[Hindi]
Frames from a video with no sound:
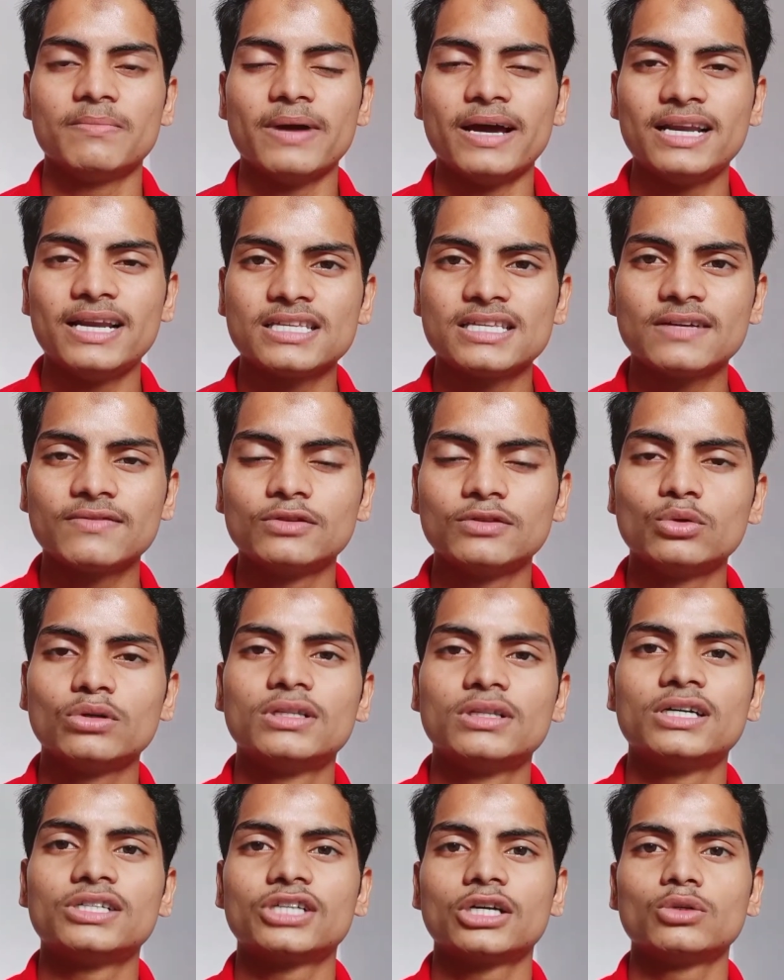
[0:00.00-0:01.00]
पहले सिर्फ
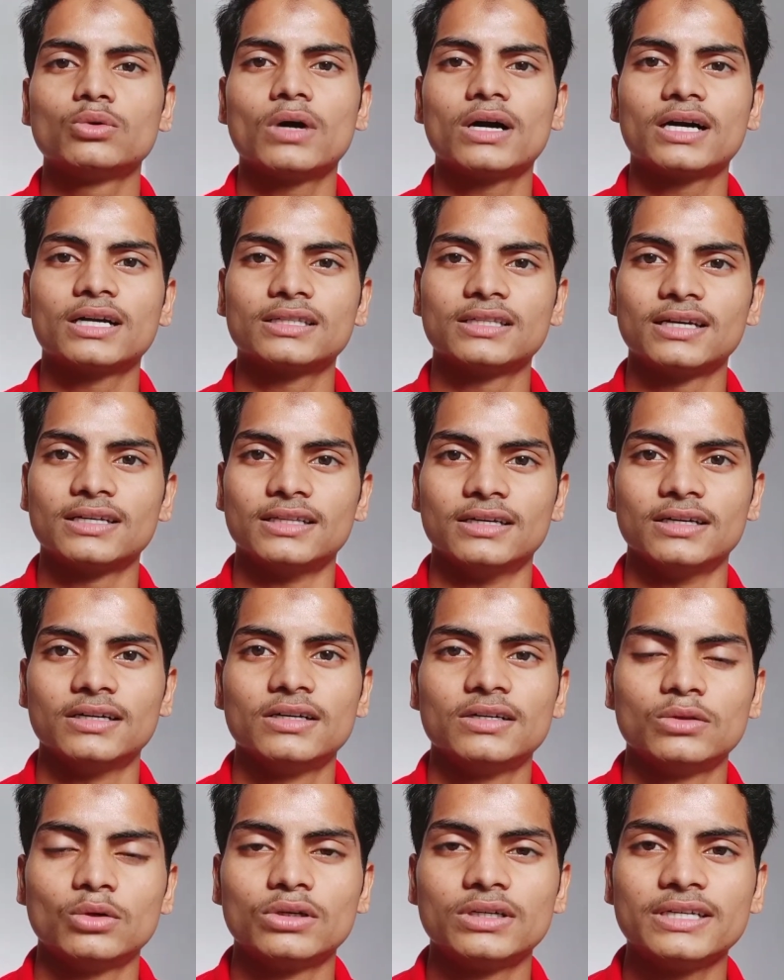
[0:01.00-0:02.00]
दूरदर्शन हुआ करता था
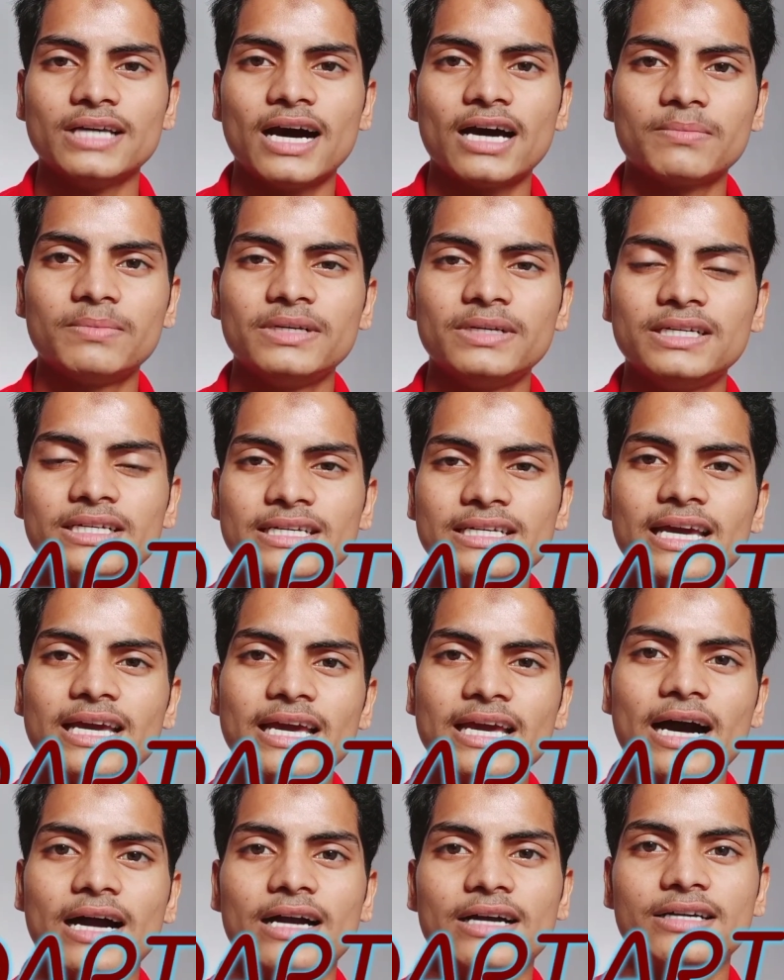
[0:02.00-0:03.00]
तो टीआरपी डी
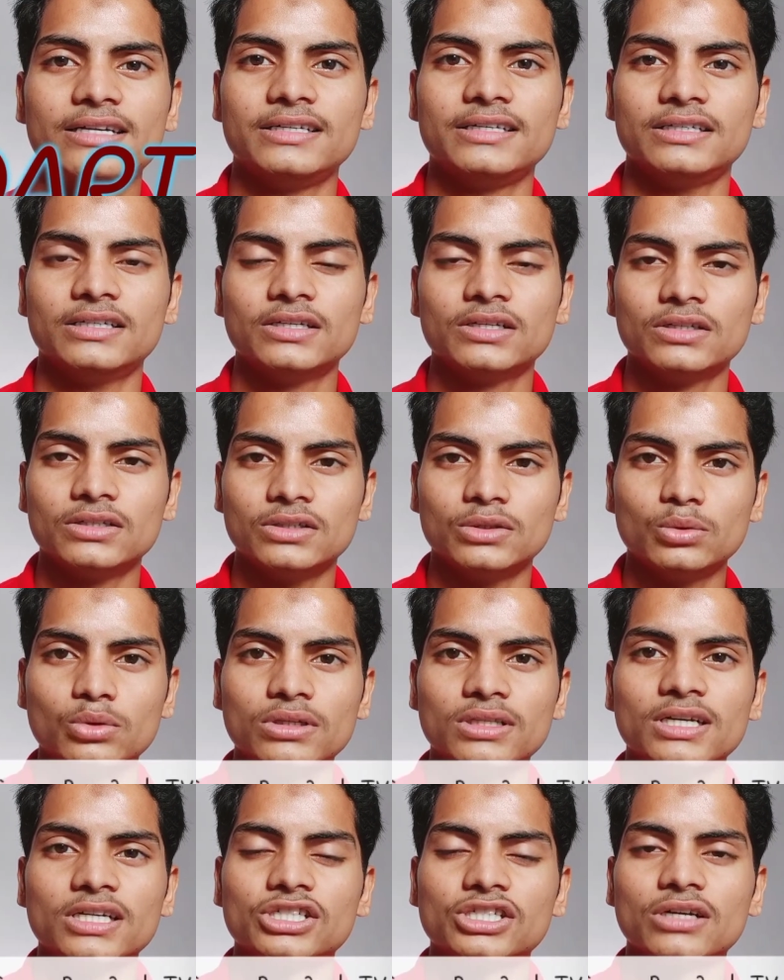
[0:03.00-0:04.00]
ए आर टी
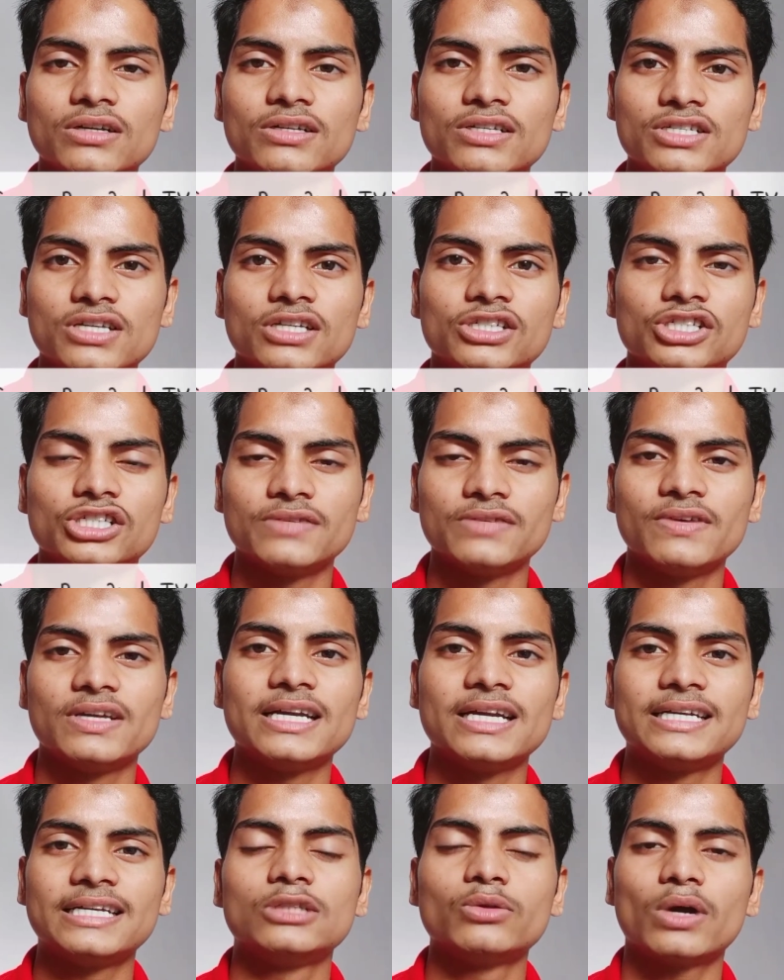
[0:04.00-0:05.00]
दूरदर्शन रिसर्च टीवी
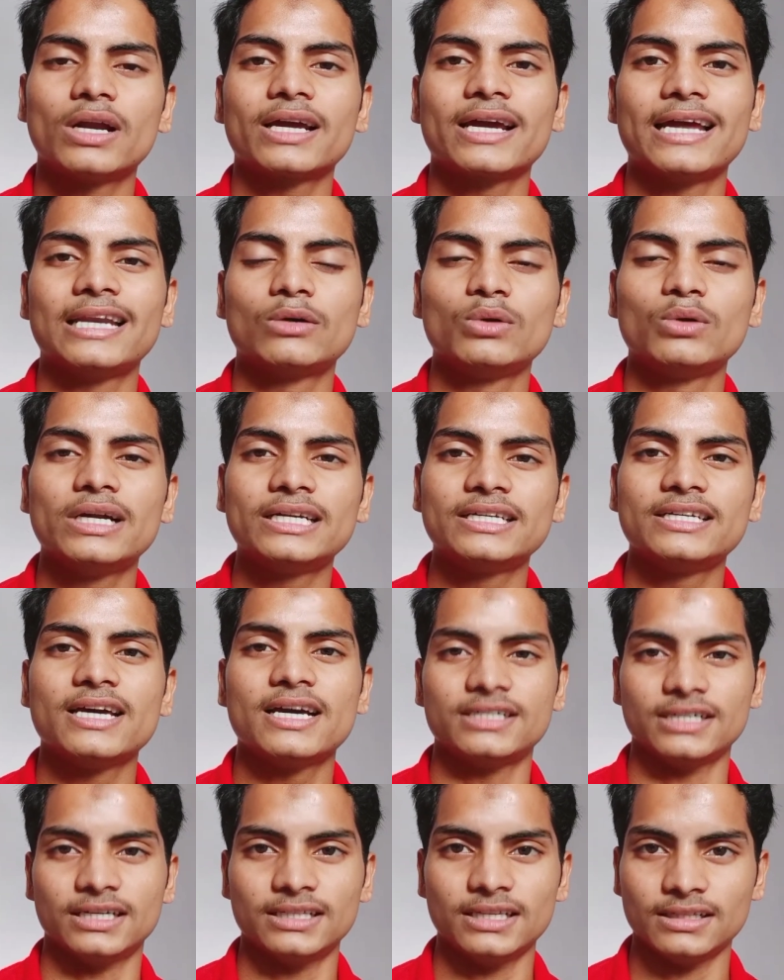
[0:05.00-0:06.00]
रेटिंग द्वारा कैलकुलेट
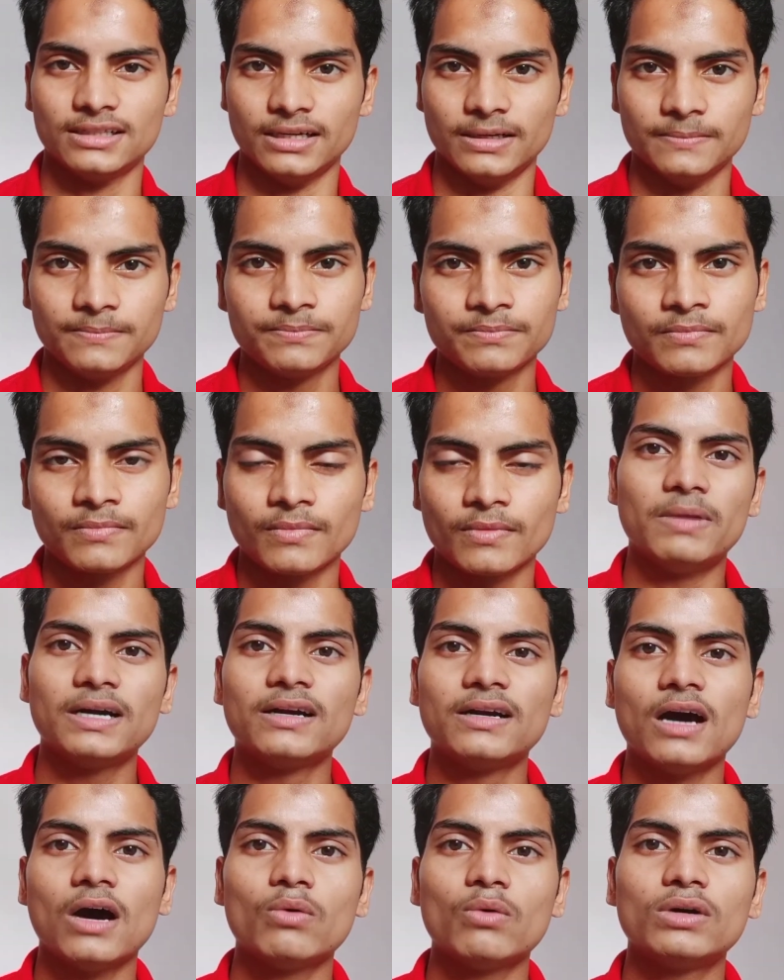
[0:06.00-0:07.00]
किया जाता था
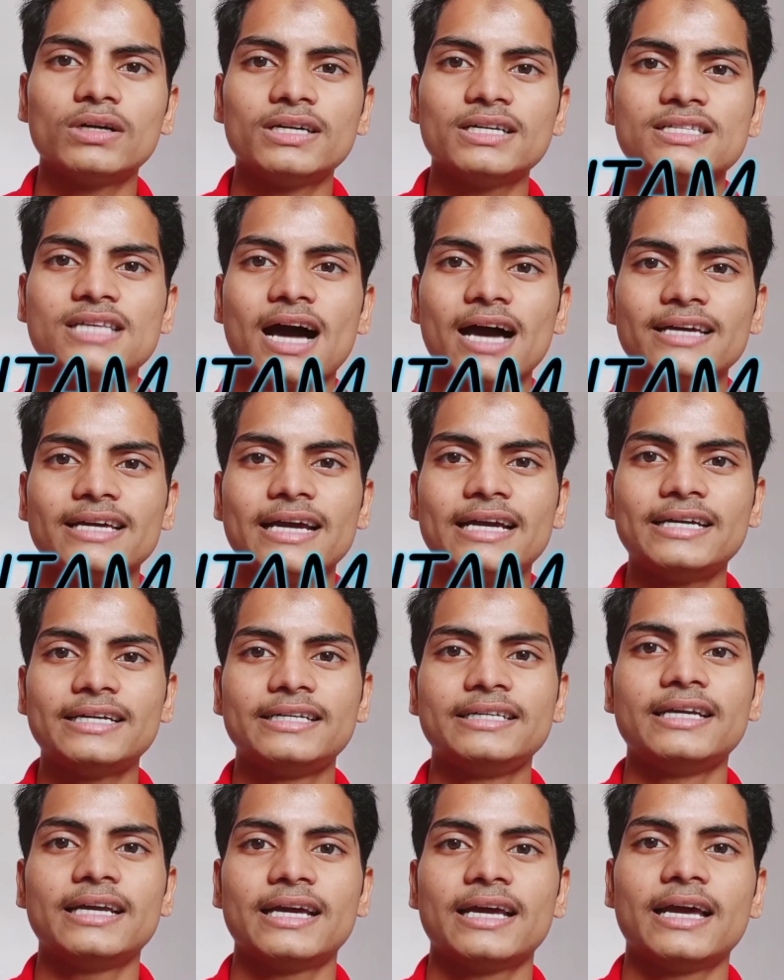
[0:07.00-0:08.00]
बट नाउ वट इज आई एन
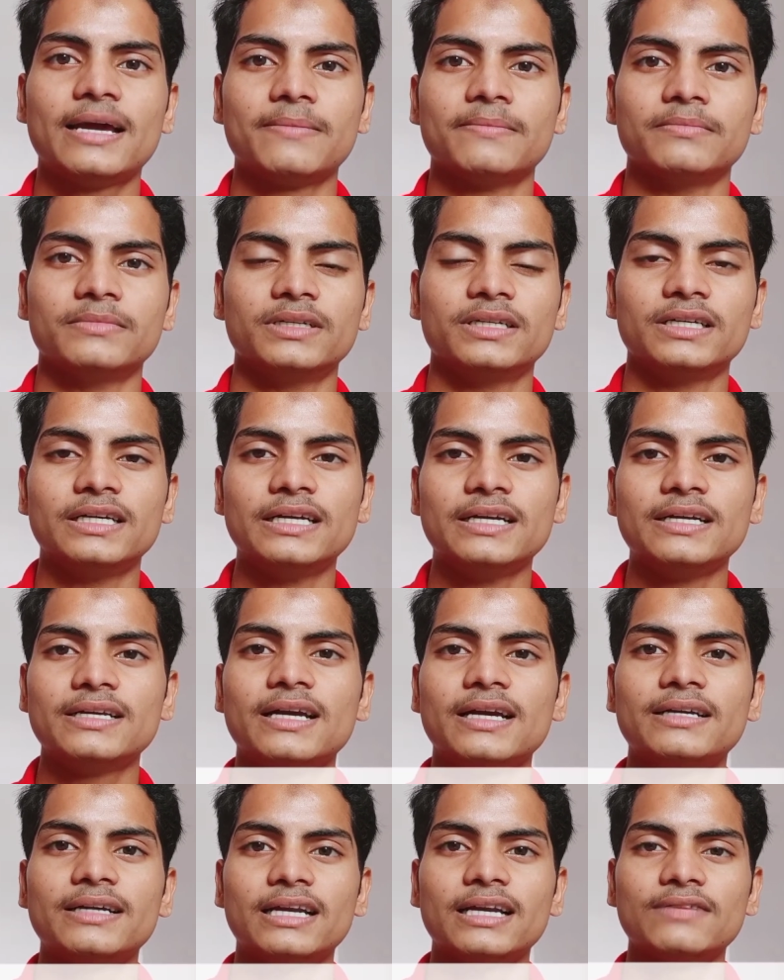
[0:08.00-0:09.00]
टी एम
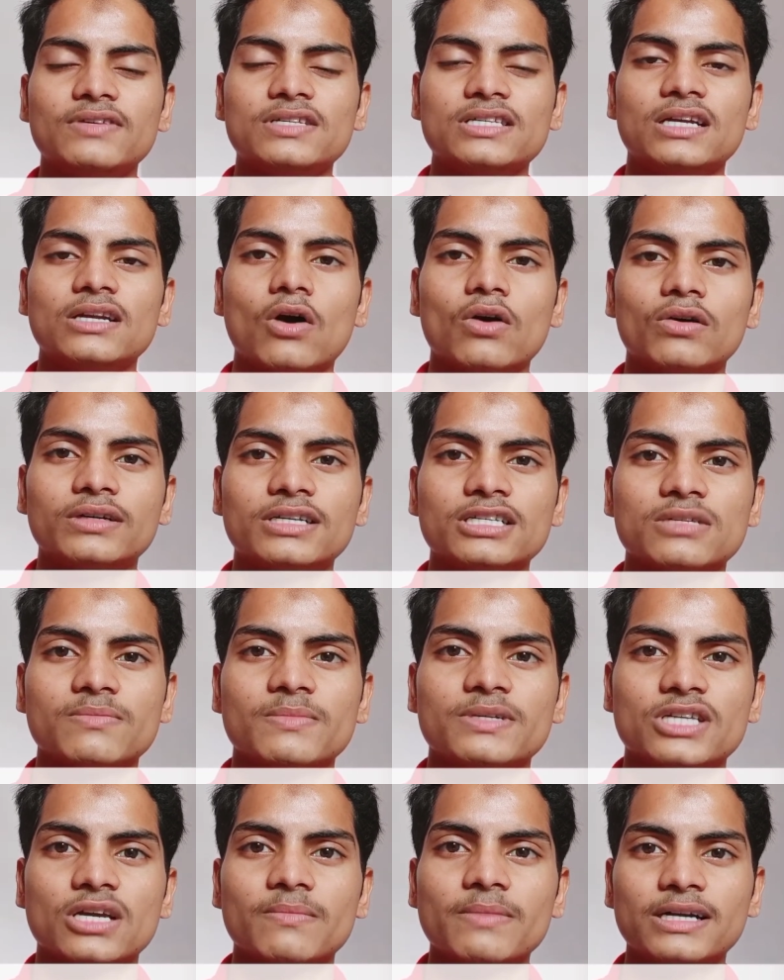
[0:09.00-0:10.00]
इंडियन टेलीविजन ऑडियंस
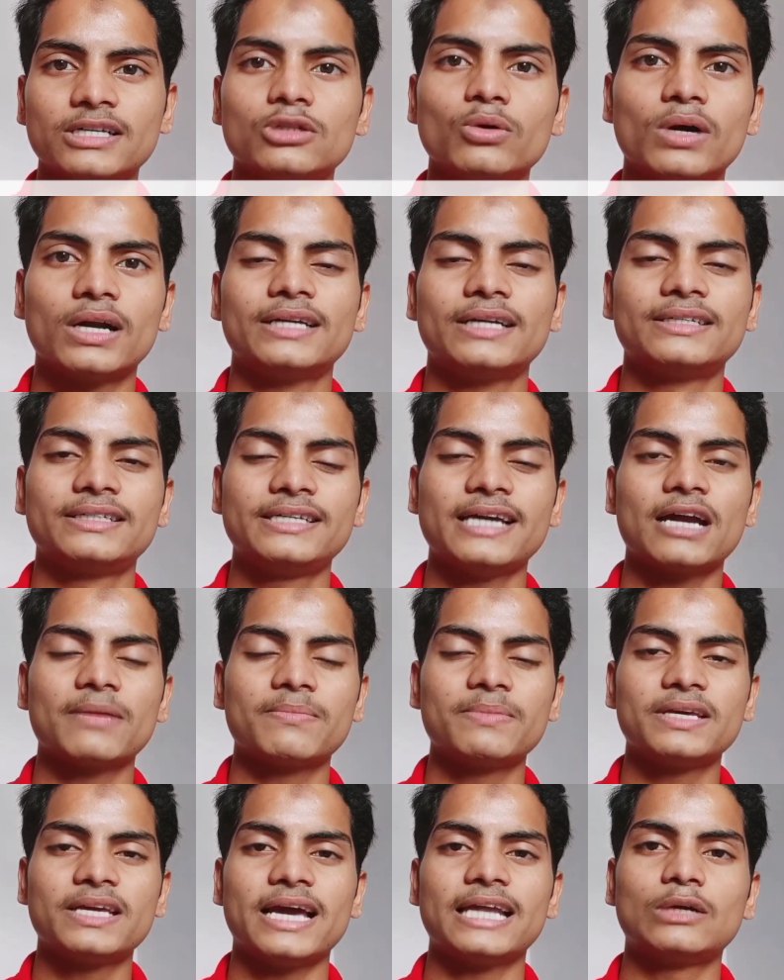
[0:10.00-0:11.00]
मेजरमेंट द्वारा
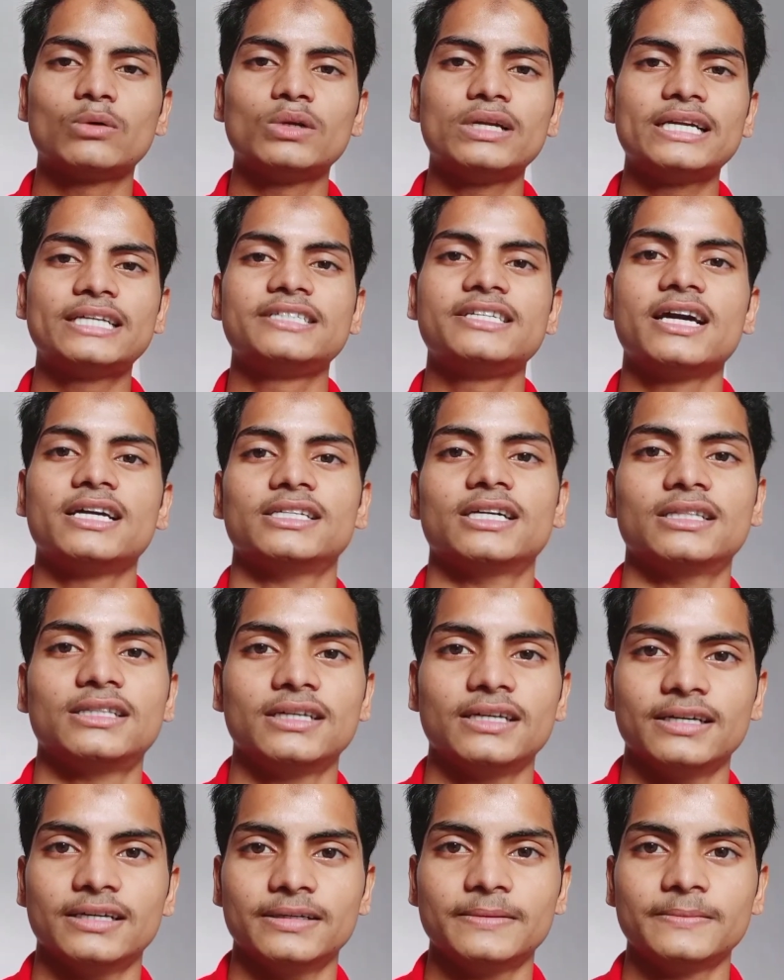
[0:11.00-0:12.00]
टीआरपी कैलकुलेट किया
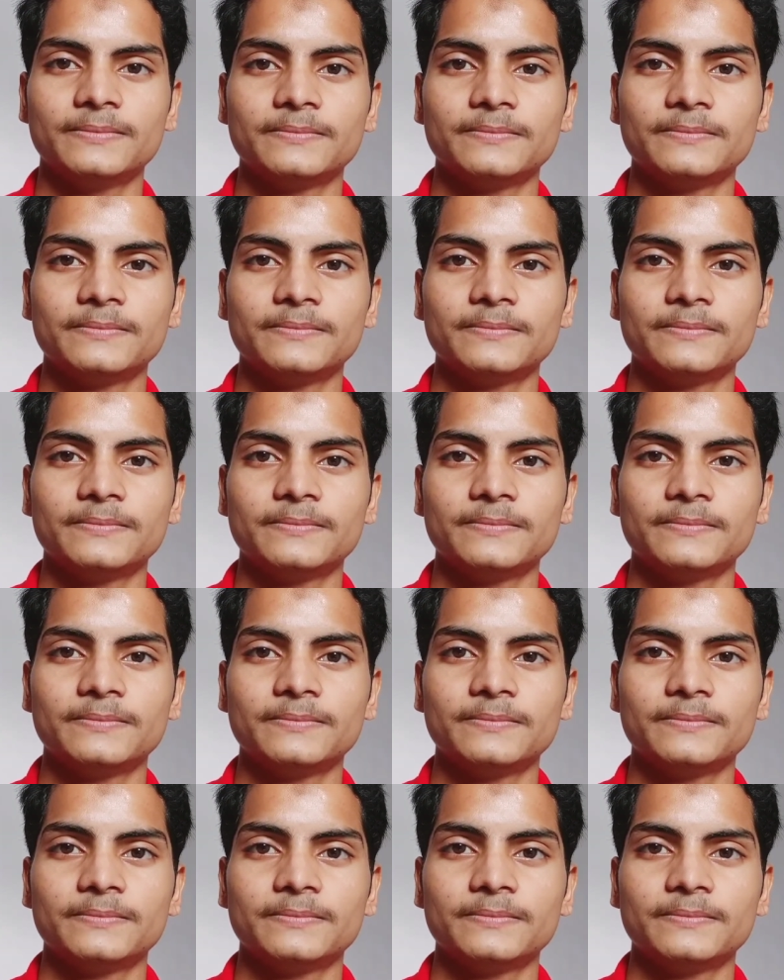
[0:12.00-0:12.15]
जाता है